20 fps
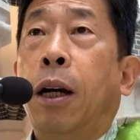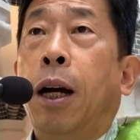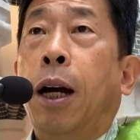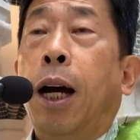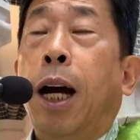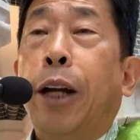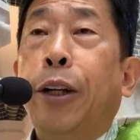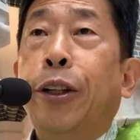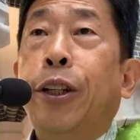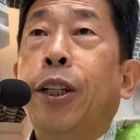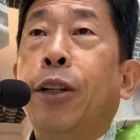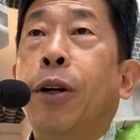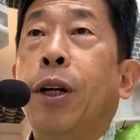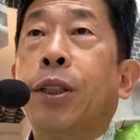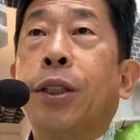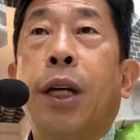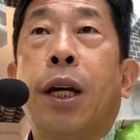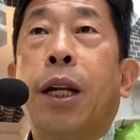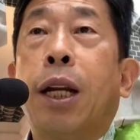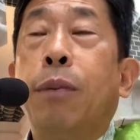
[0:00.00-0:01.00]
하느님과
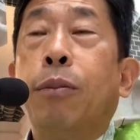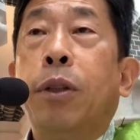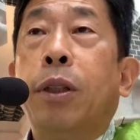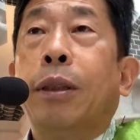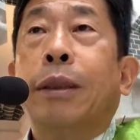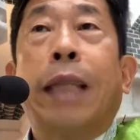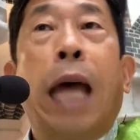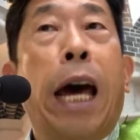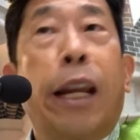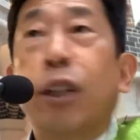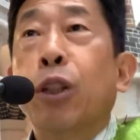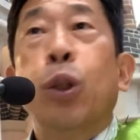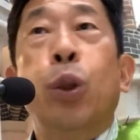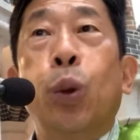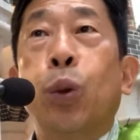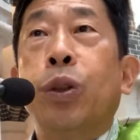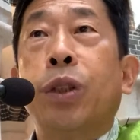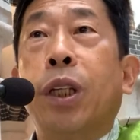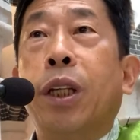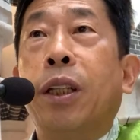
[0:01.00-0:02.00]
사람은 다른
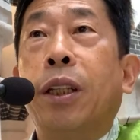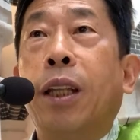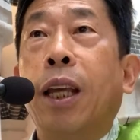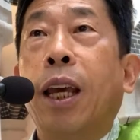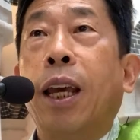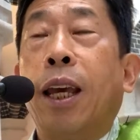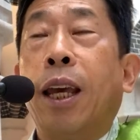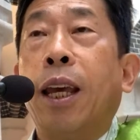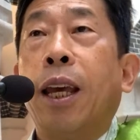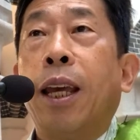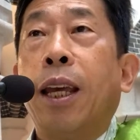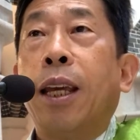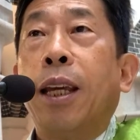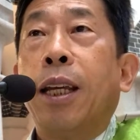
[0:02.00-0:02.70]
존재인데